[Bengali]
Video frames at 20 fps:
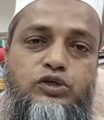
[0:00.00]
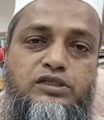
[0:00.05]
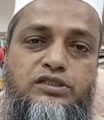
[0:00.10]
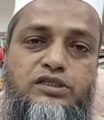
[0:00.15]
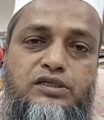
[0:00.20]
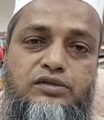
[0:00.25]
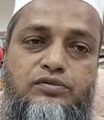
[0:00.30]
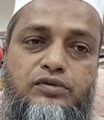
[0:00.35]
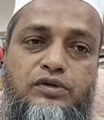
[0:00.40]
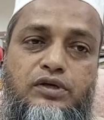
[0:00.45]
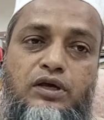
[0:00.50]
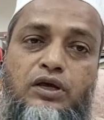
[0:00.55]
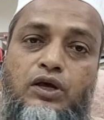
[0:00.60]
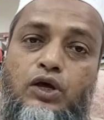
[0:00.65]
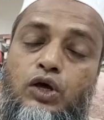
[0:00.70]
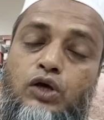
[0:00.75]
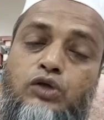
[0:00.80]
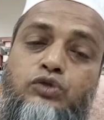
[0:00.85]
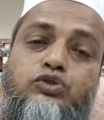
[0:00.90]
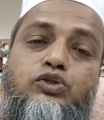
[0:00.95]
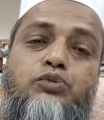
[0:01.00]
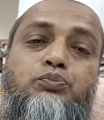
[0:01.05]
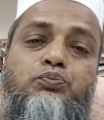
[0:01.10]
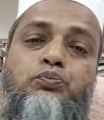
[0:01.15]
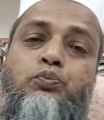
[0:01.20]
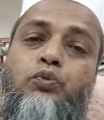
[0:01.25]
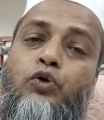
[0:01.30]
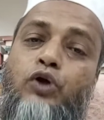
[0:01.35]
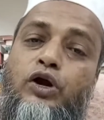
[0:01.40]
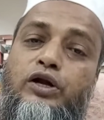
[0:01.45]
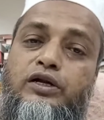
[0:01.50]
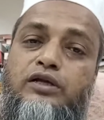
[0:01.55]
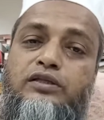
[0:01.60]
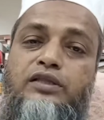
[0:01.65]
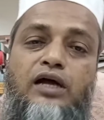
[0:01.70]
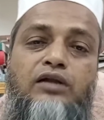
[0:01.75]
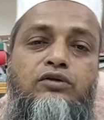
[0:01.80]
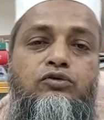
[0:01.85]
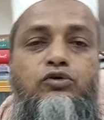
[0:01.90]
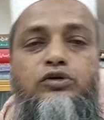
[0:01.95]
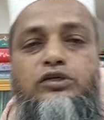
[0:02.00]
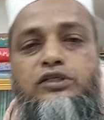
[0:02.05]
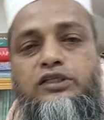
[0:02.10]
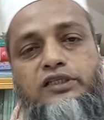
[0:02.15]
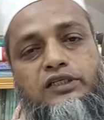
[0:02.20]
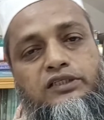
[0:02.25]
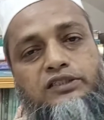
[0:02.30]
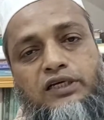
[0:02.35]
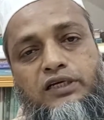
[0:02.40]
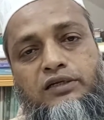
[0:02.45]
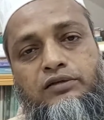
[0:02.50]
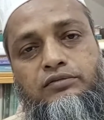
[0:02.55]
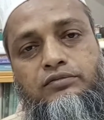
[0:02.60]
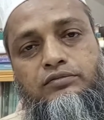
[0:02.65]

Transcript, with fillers: আছে যদি পোড়াটা দান করে দিতে চায়